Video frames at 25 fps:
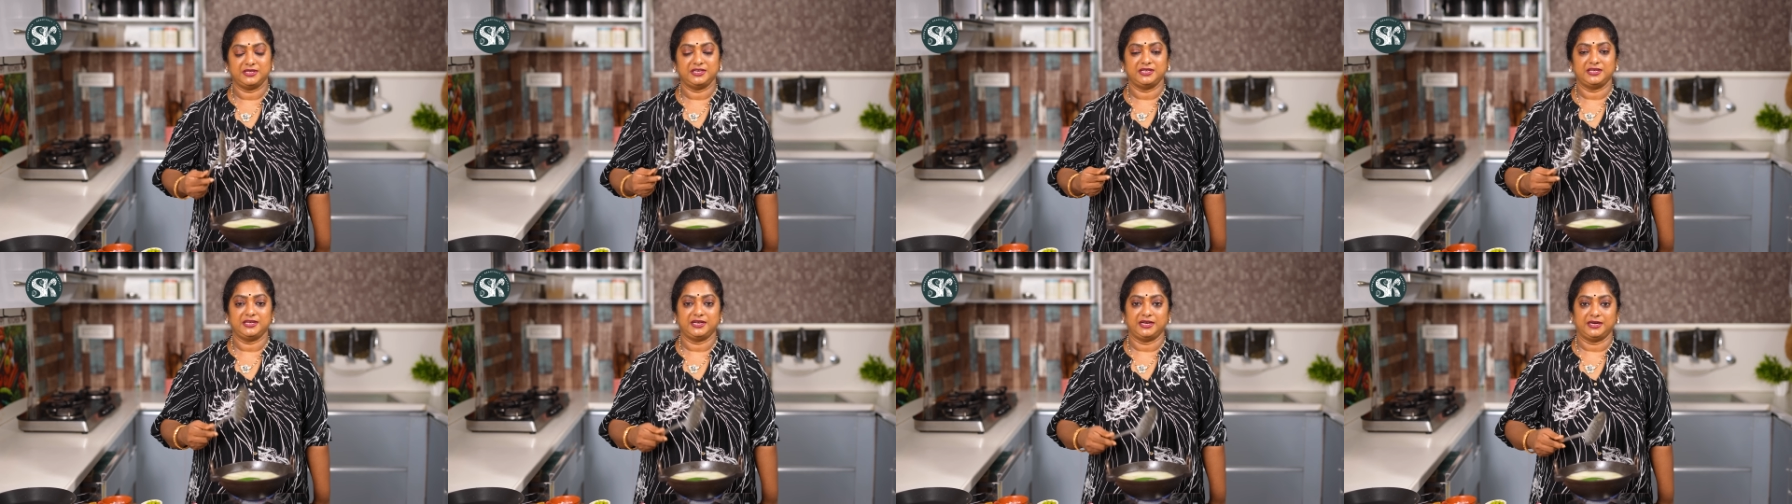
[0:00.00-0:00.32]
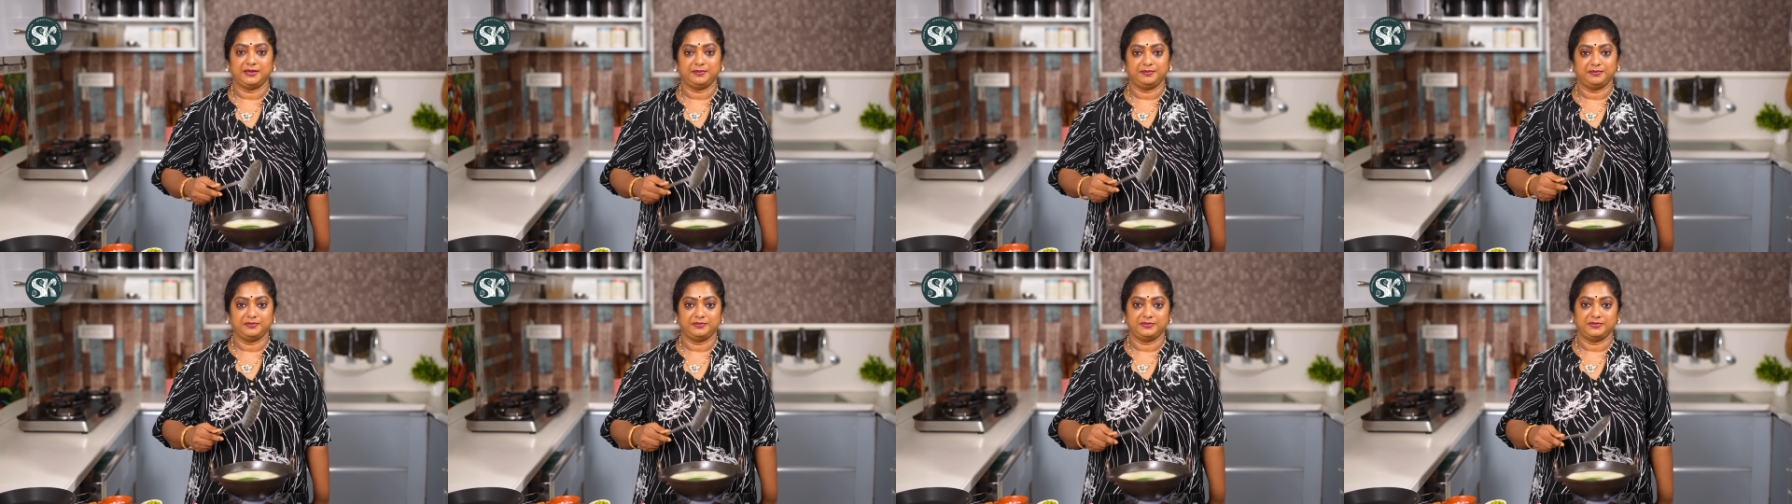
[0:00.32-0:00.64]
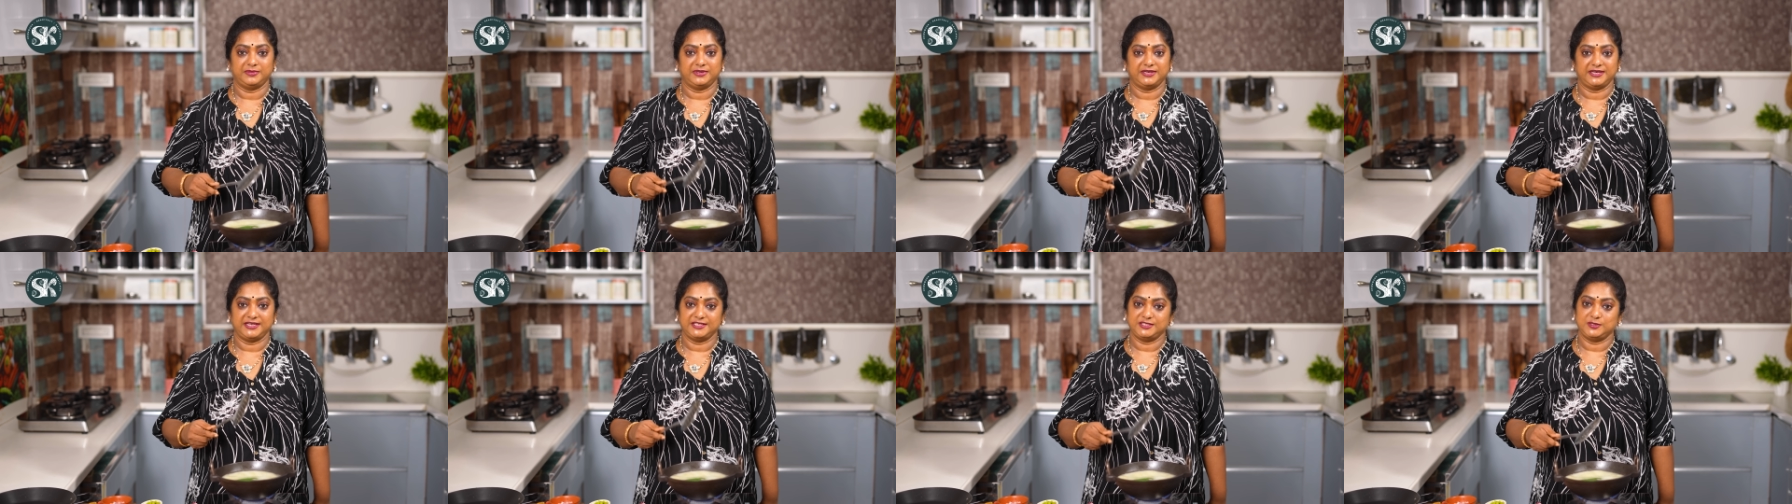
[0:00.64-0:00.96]
ఈ
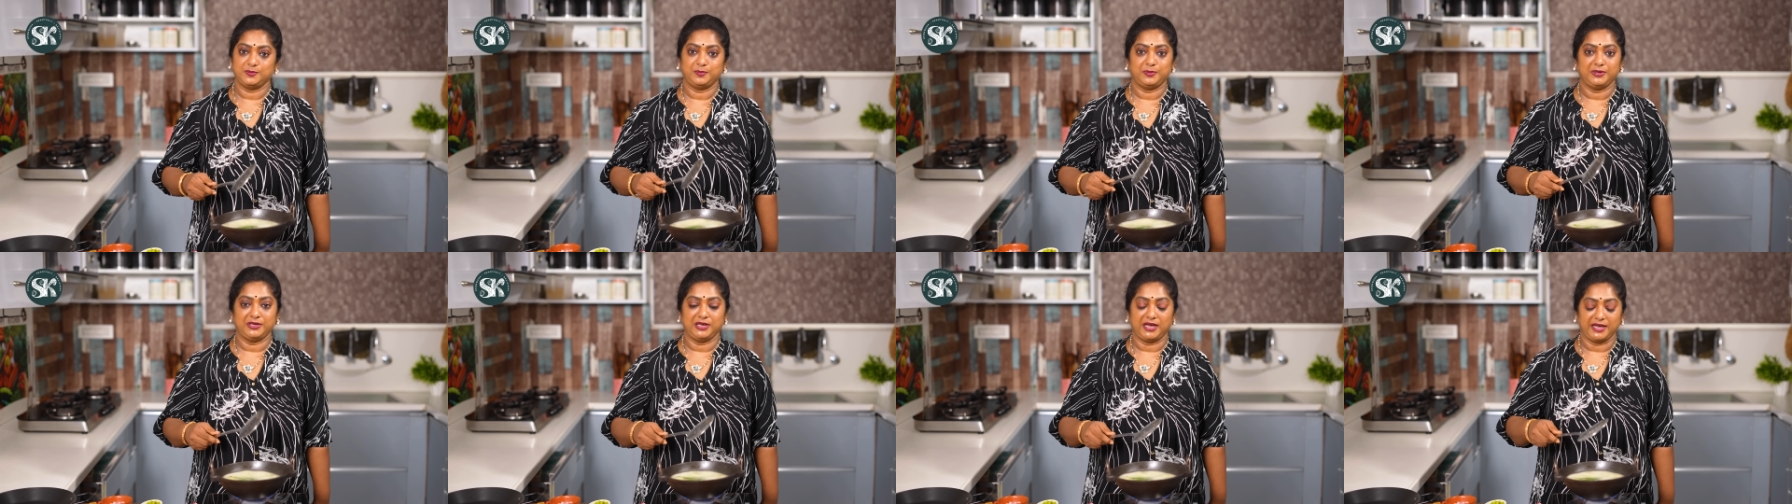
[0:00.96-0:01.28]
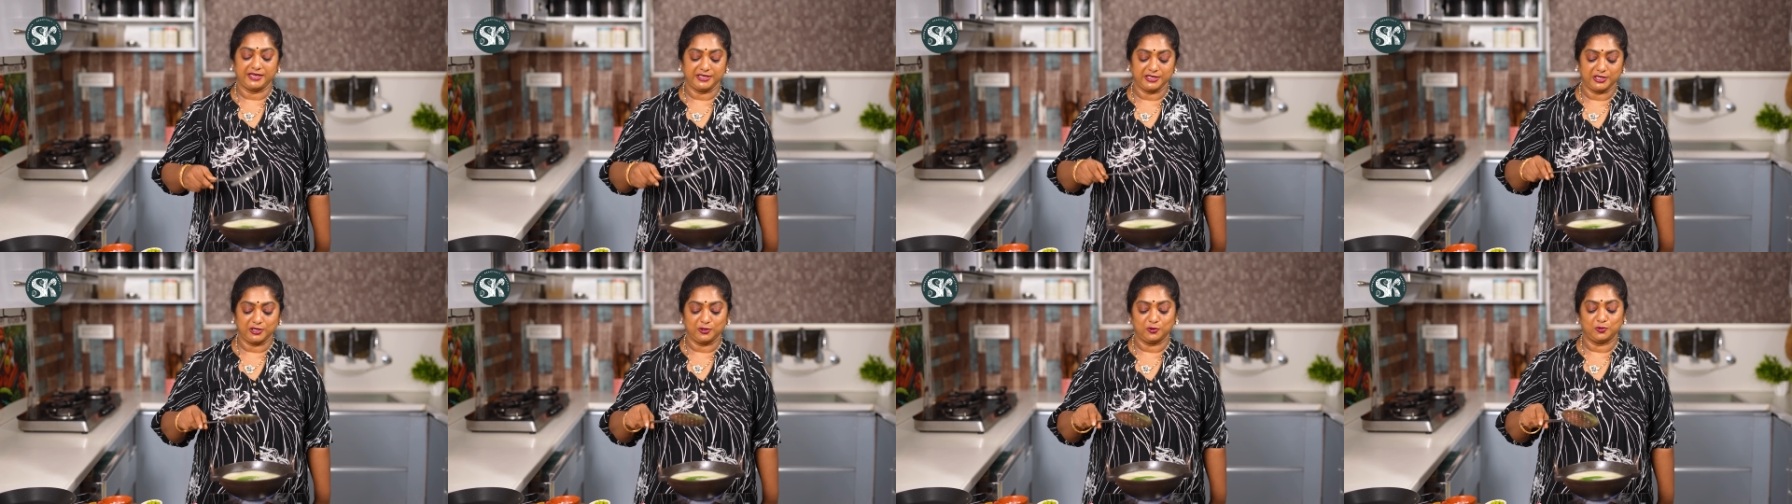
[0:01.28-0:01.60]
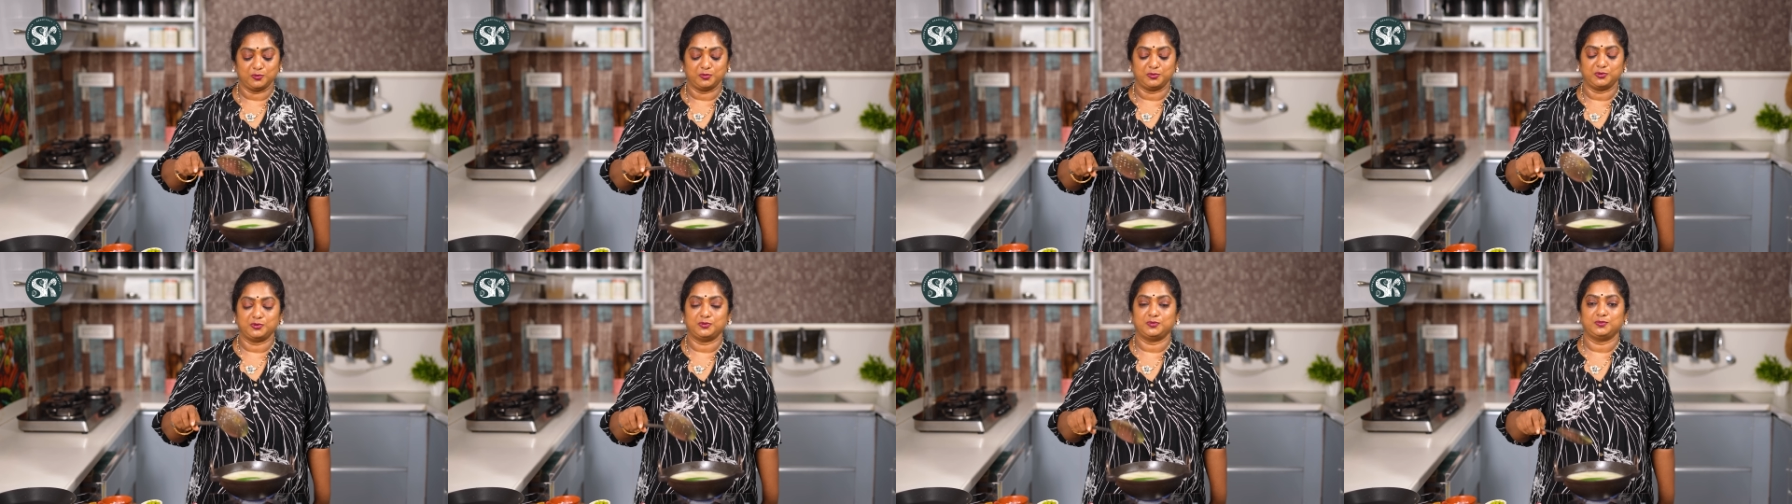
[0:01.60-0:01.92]
రెసిపీ
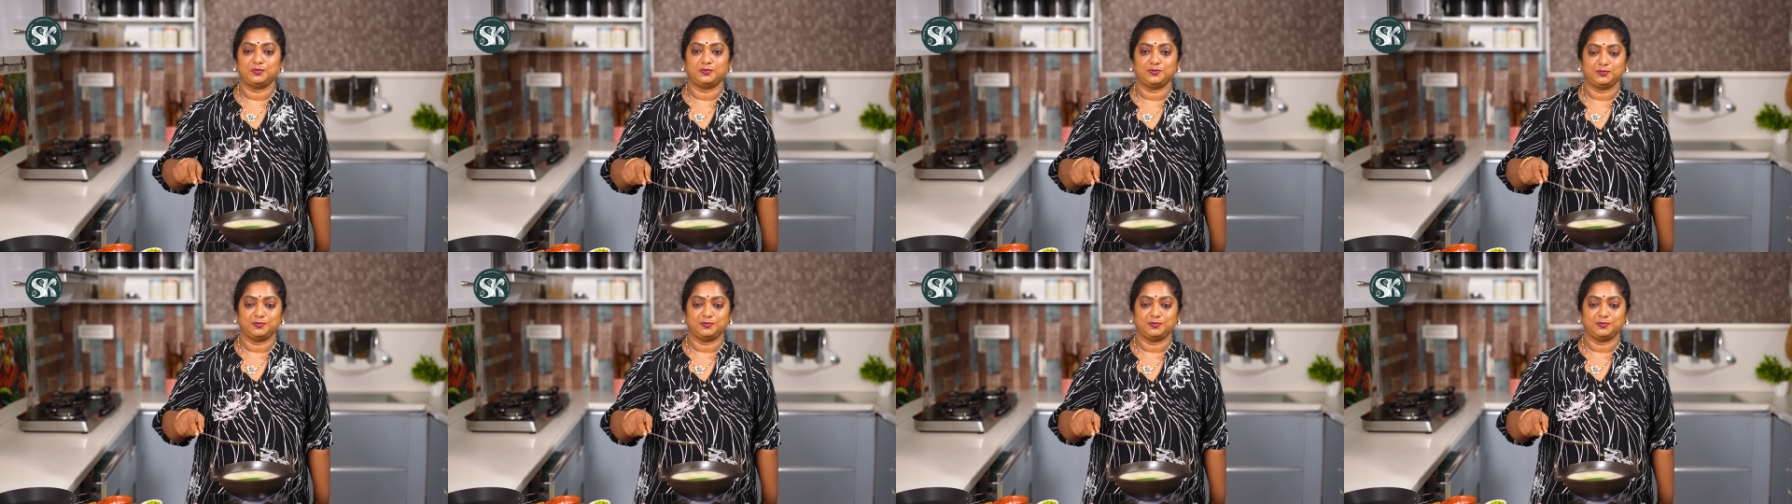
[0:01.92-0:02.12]
అయ్యేలోపు